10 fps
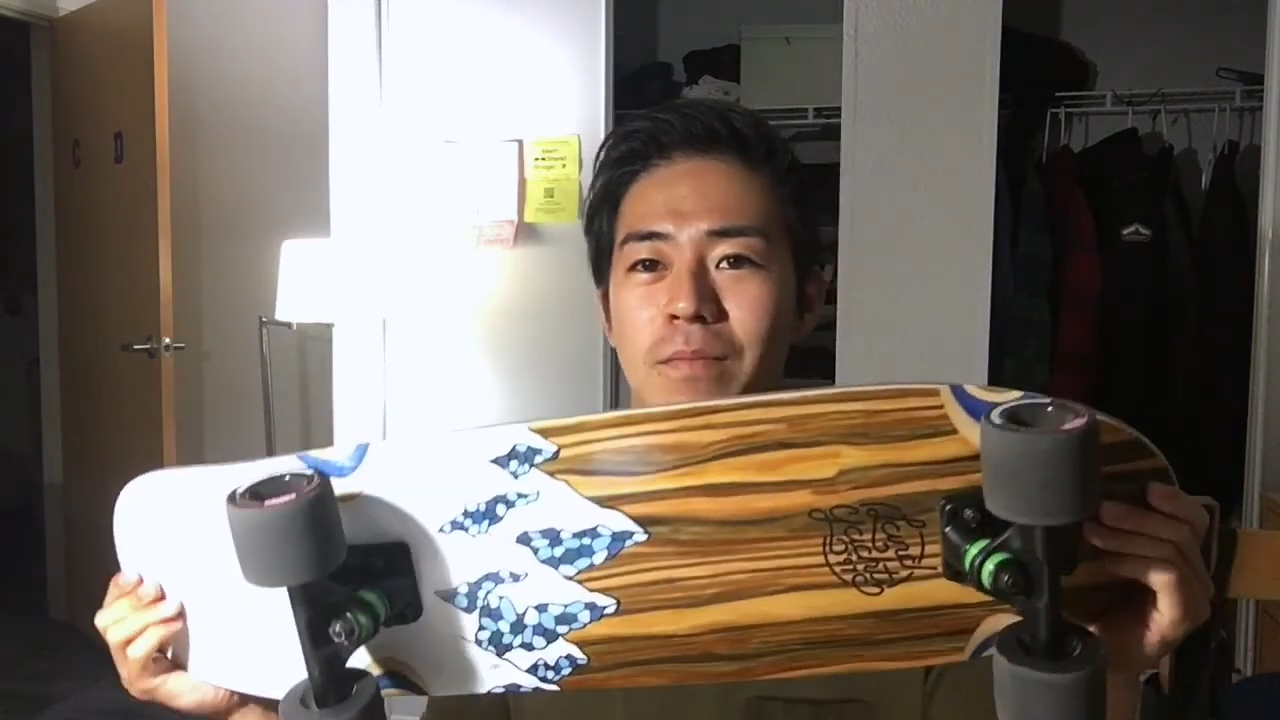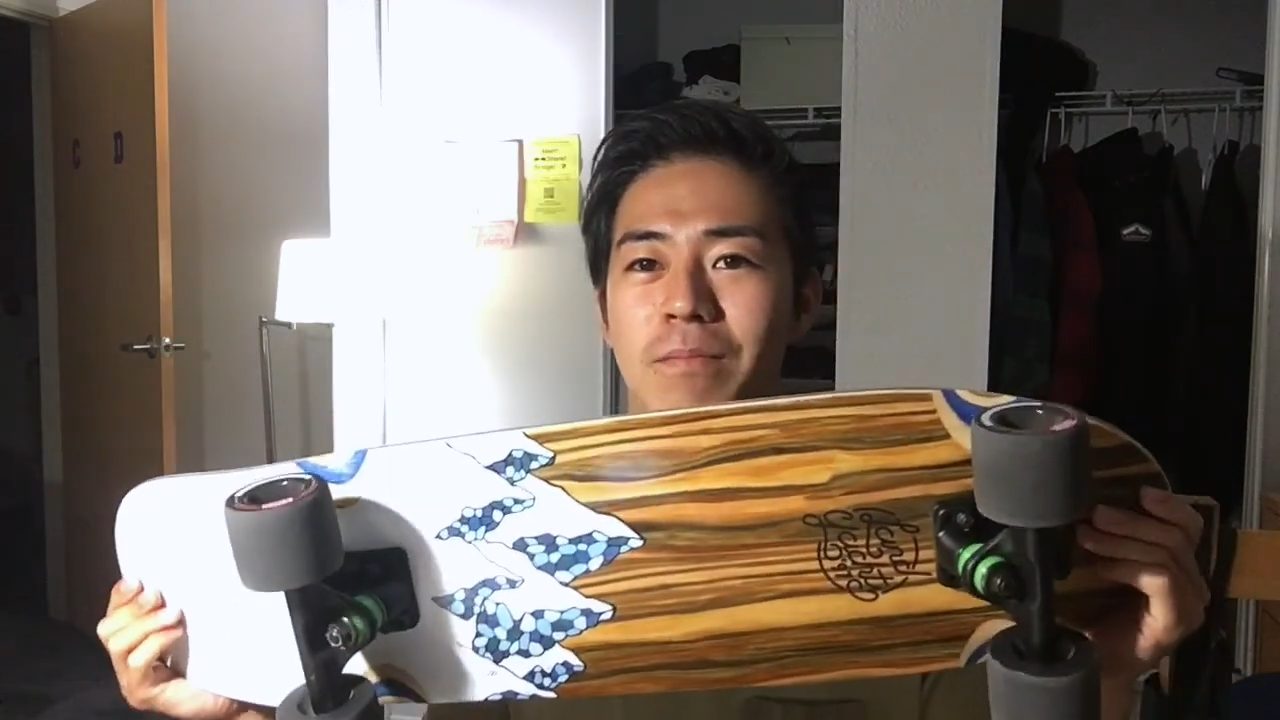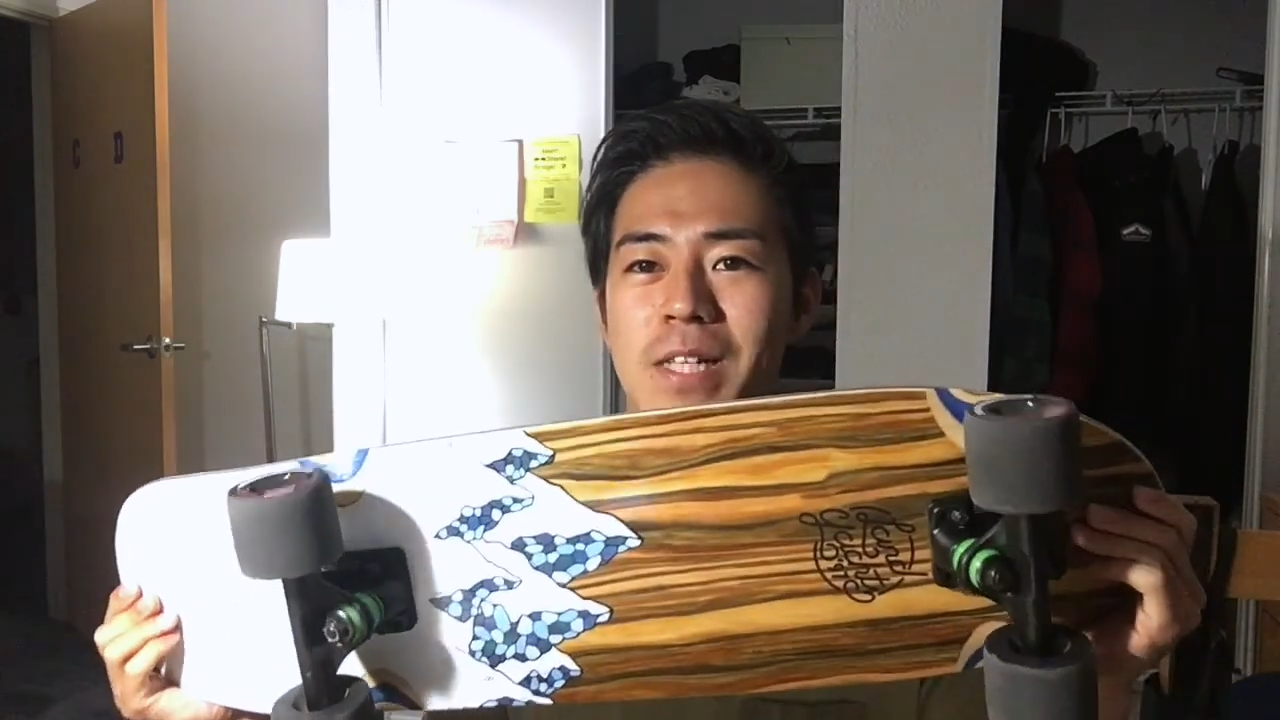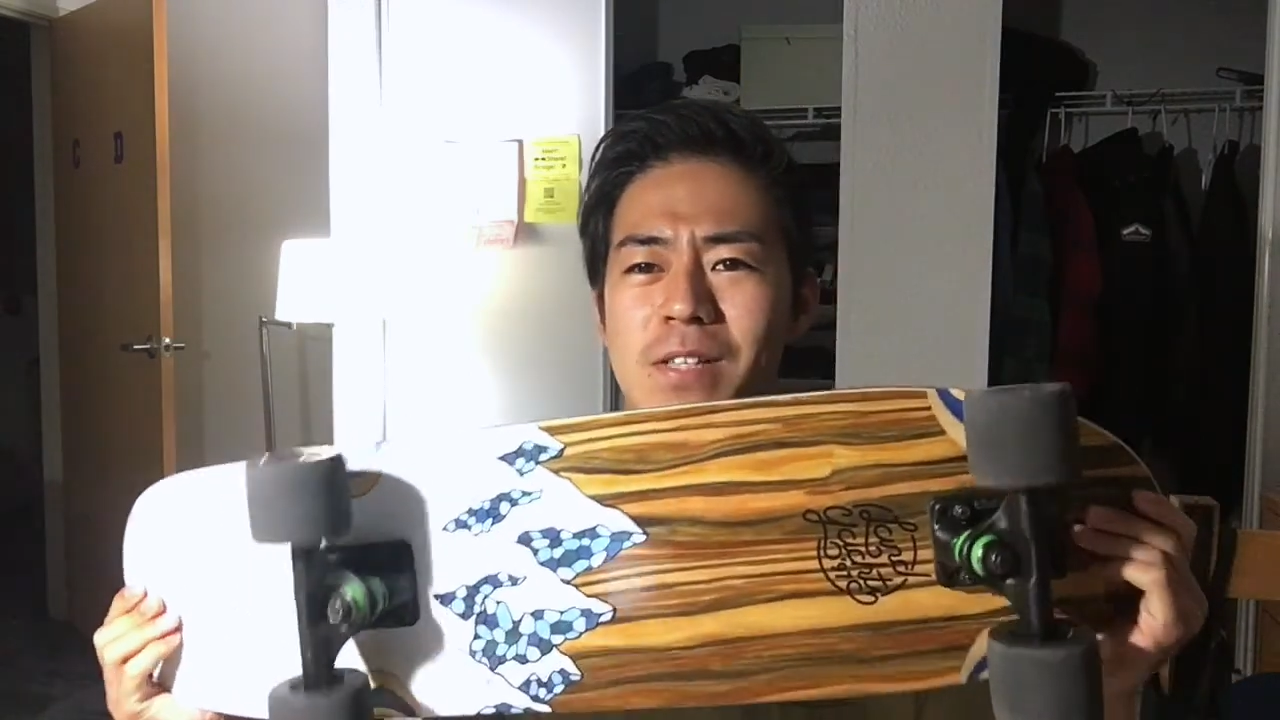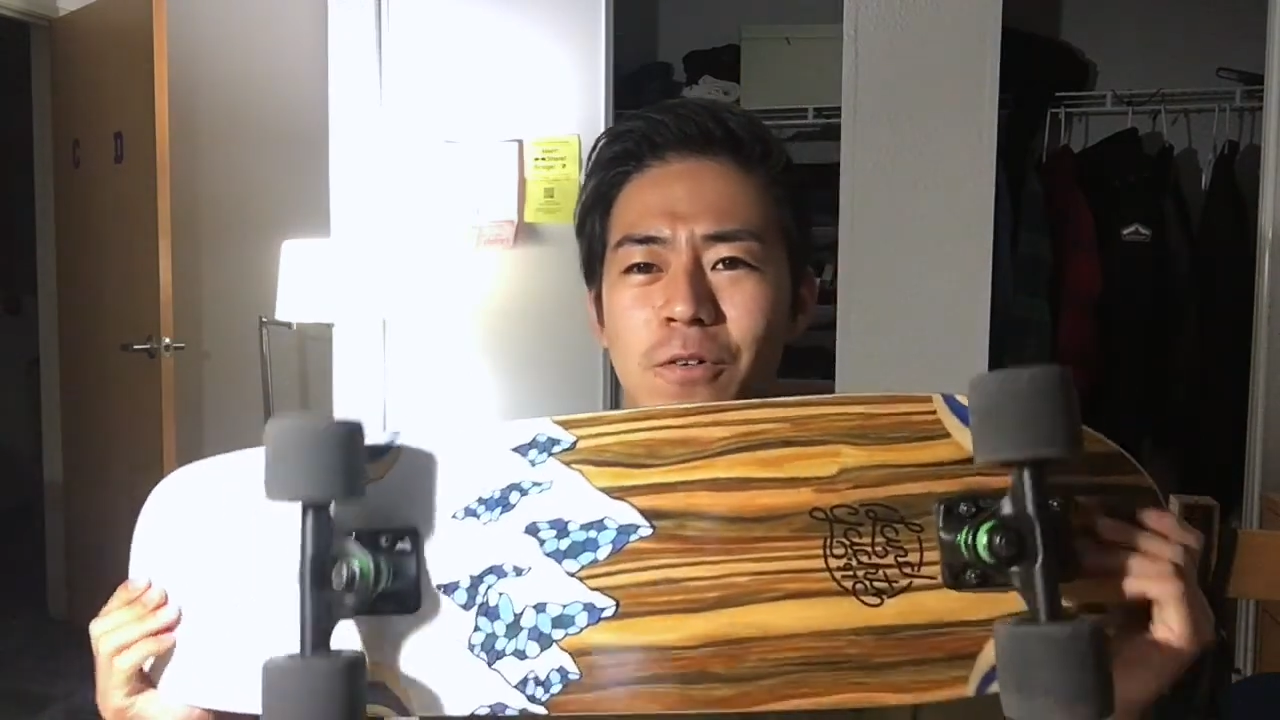
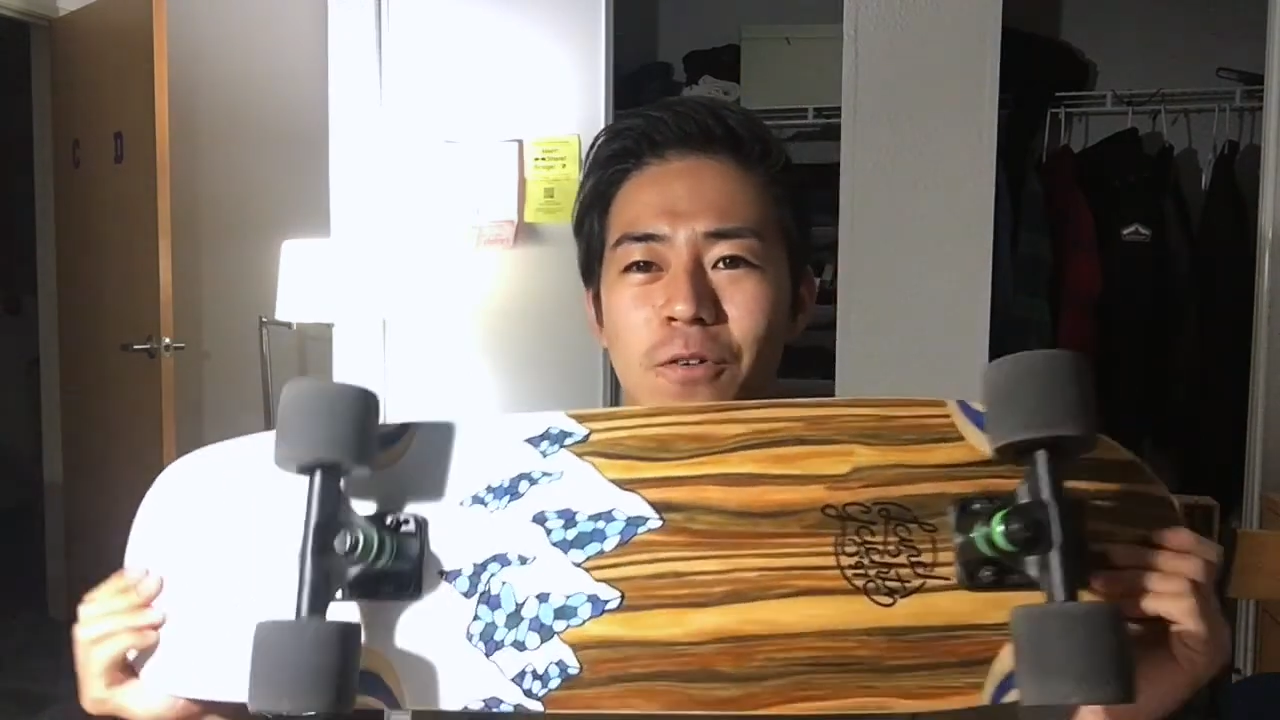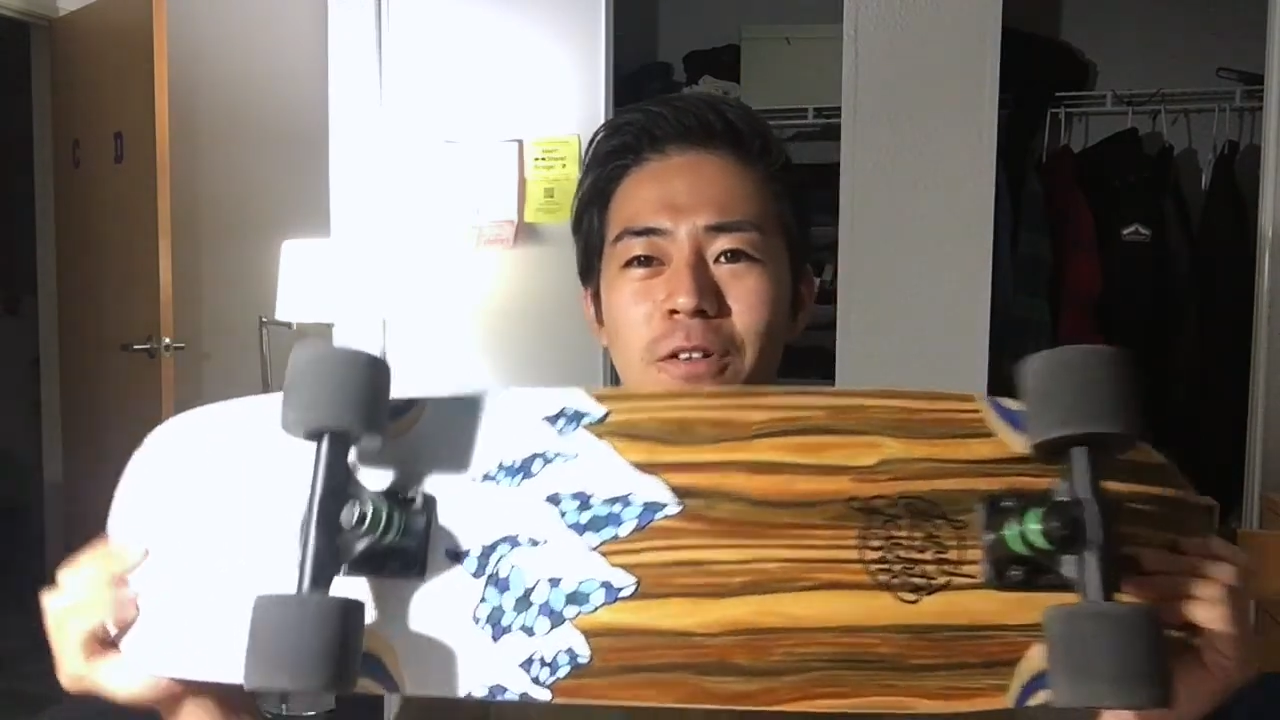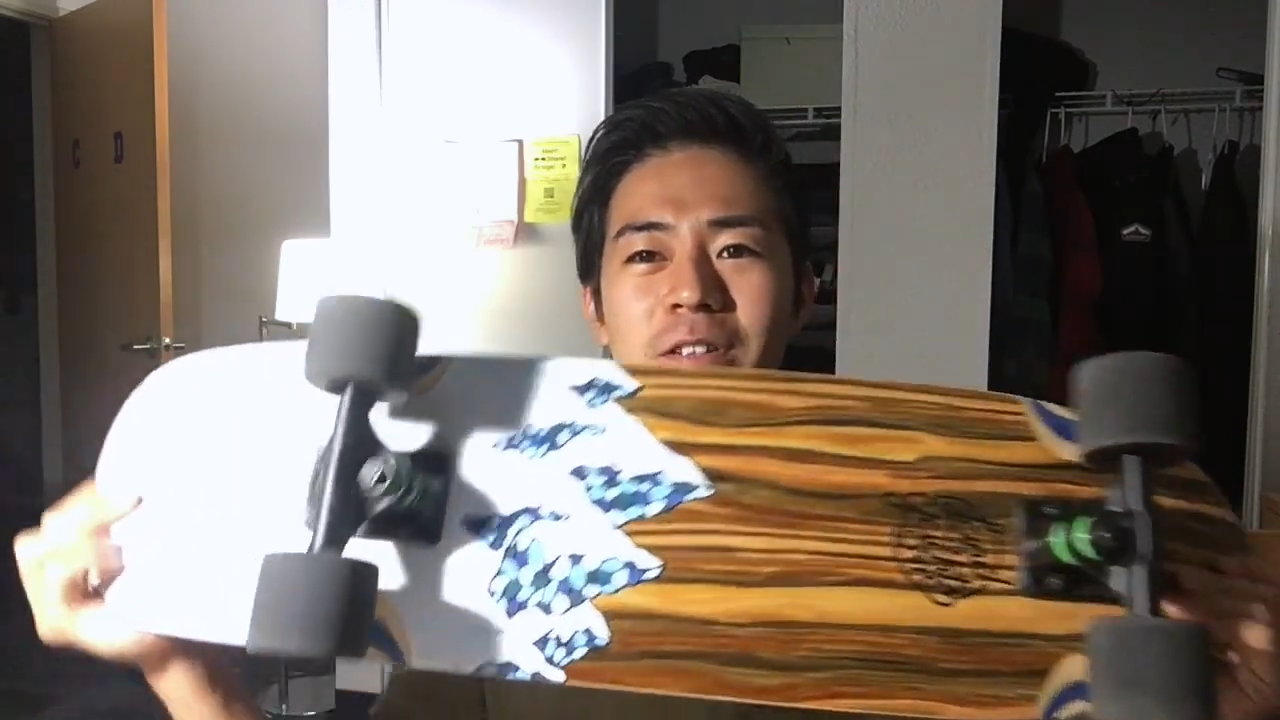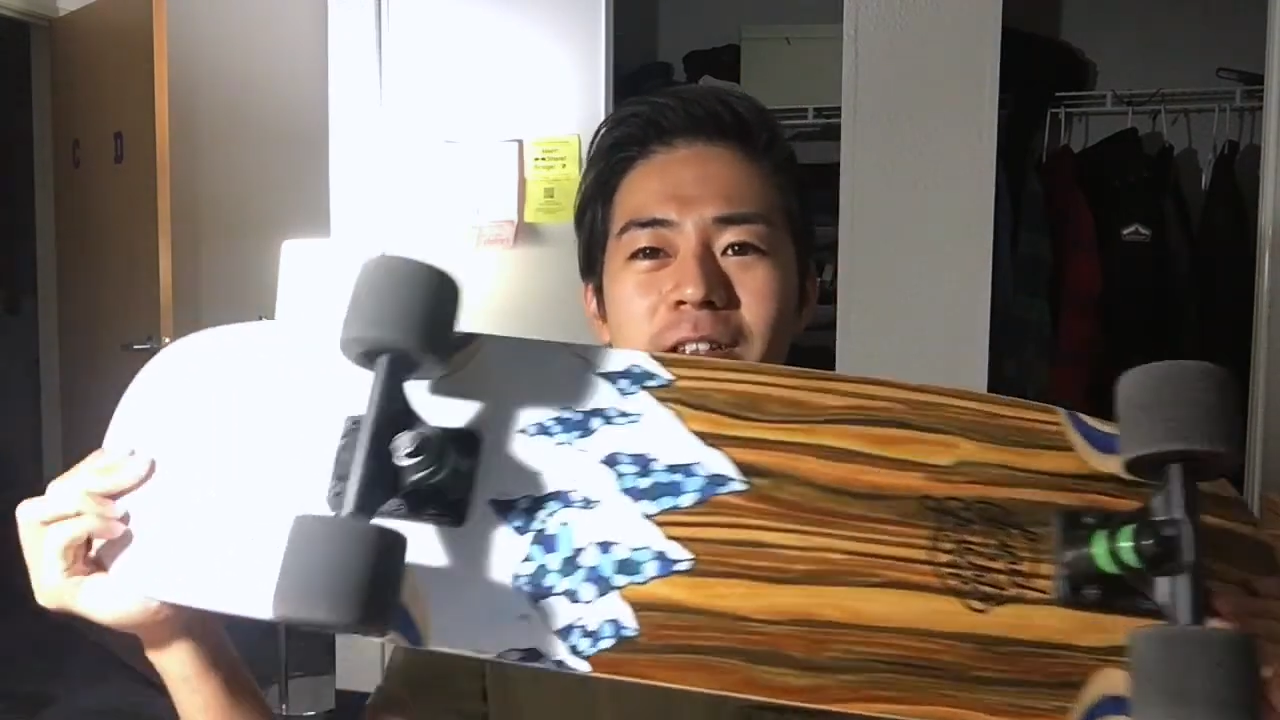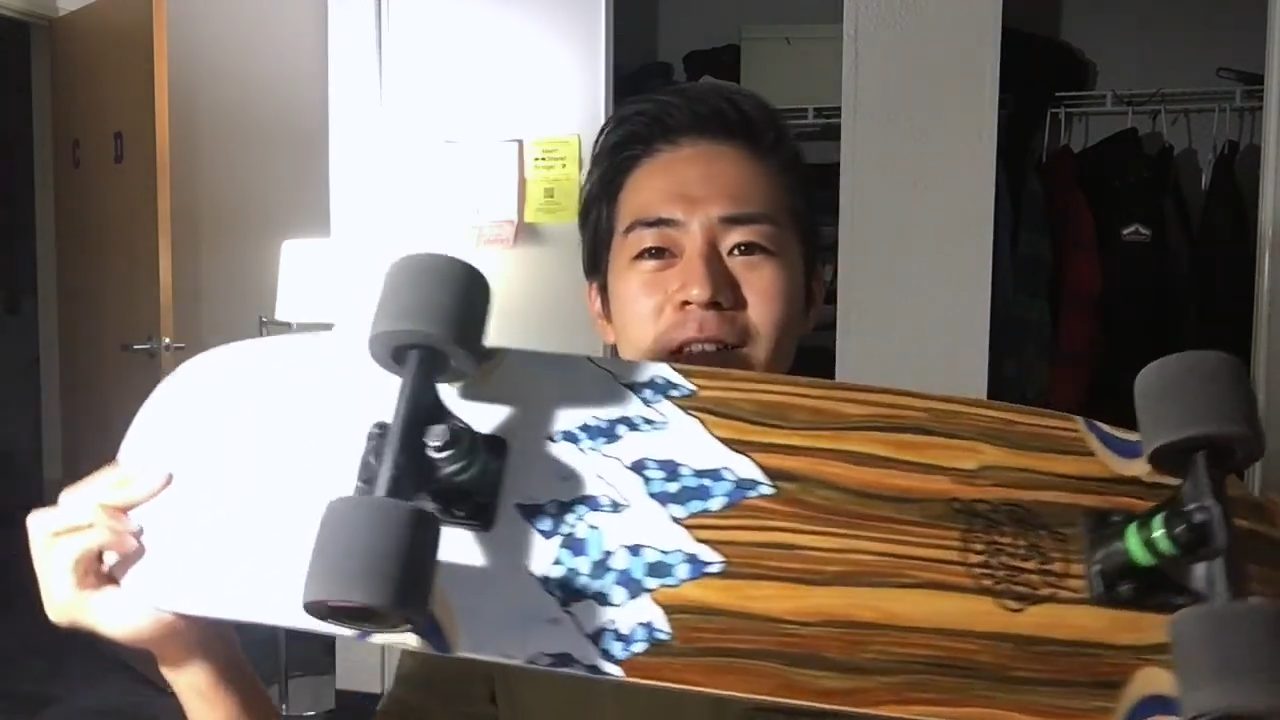まずこの